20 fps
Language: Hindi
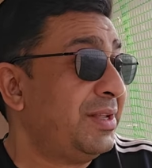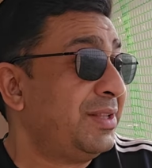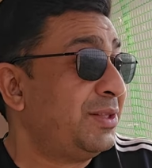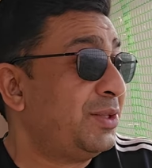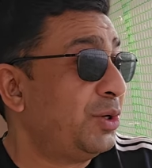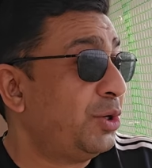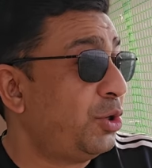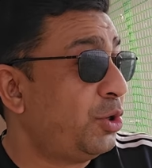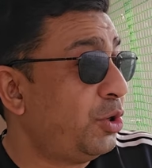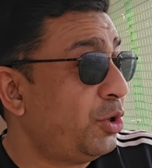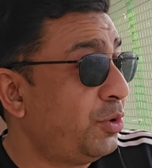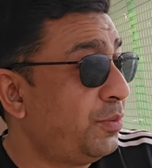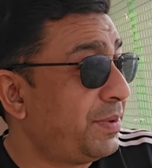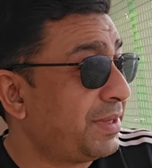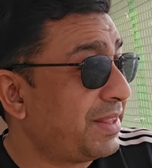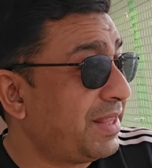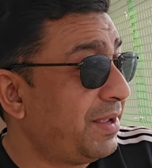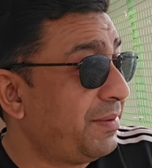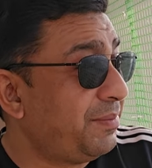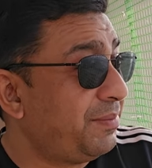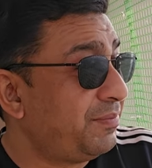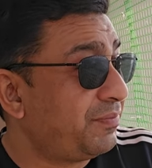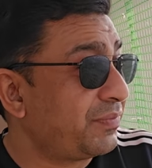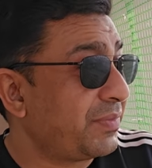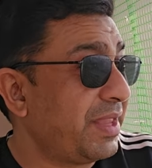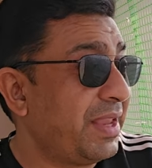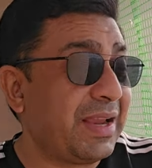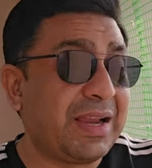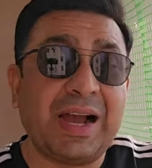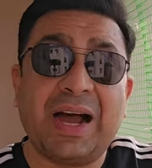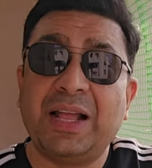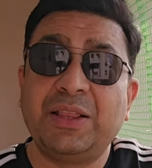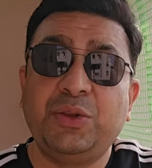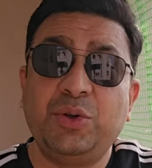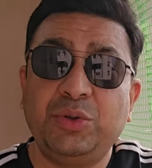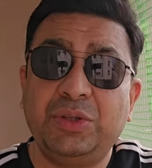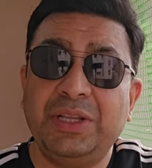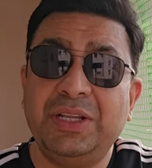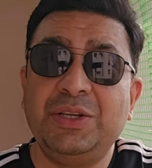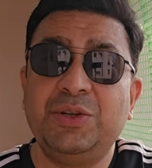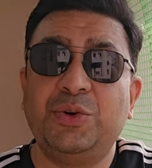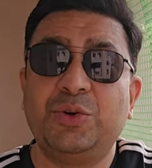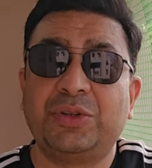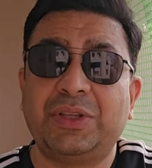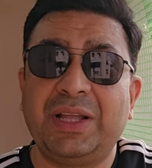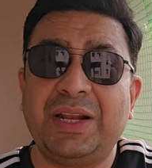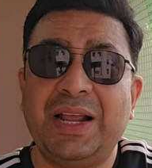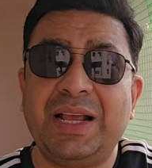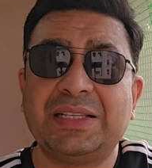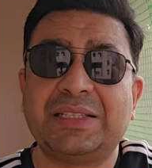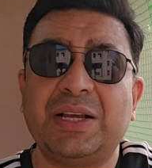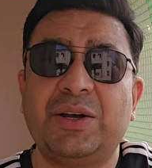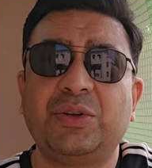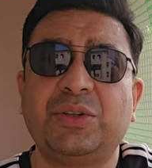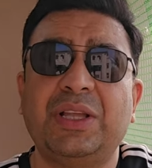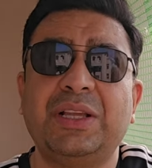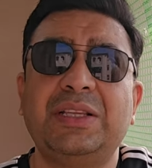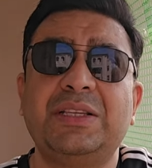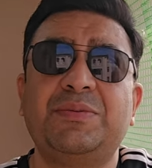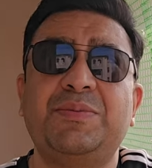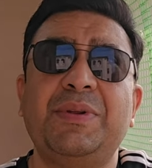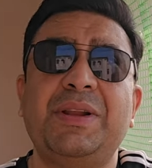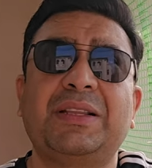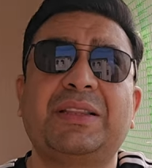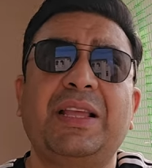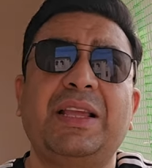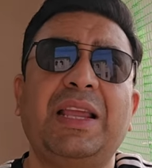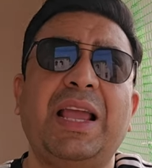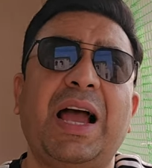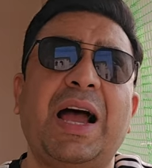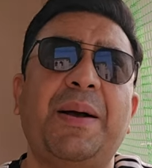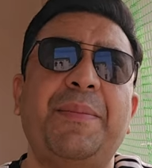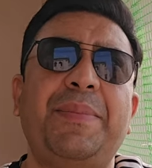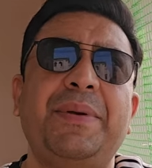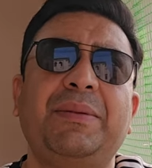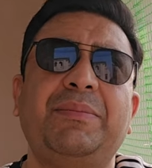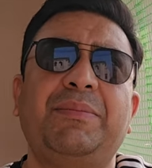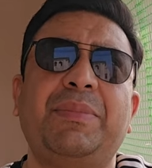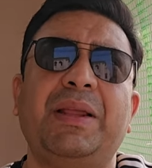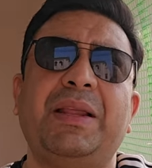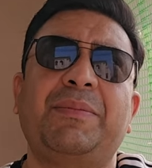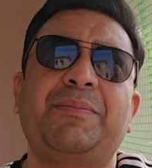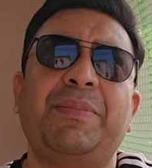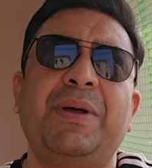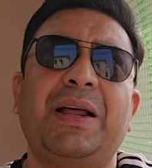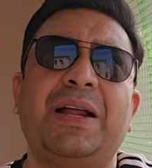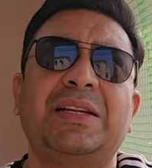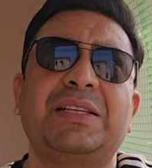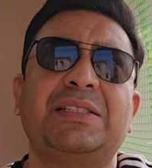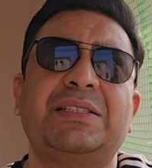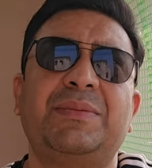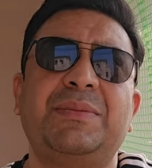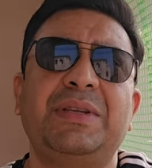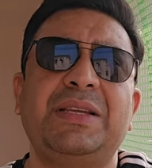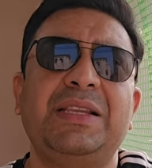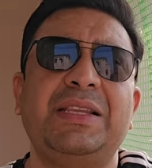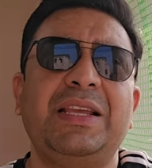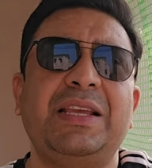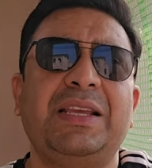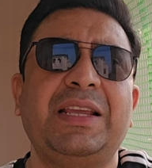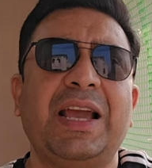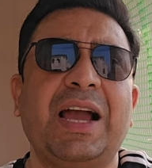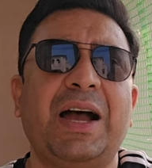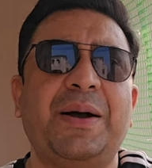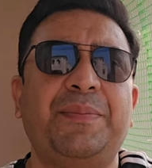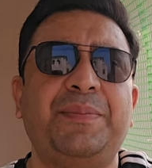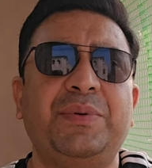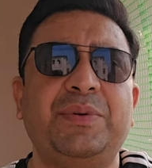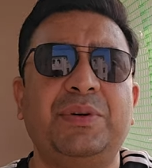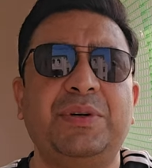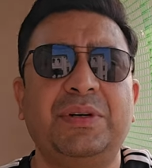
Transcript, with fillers: तो मतलब एक आध दो दिन जो होता है ना ऐसा होता है जिसमें लगता है कि आप एक, एक से समझ लीजिए कि आप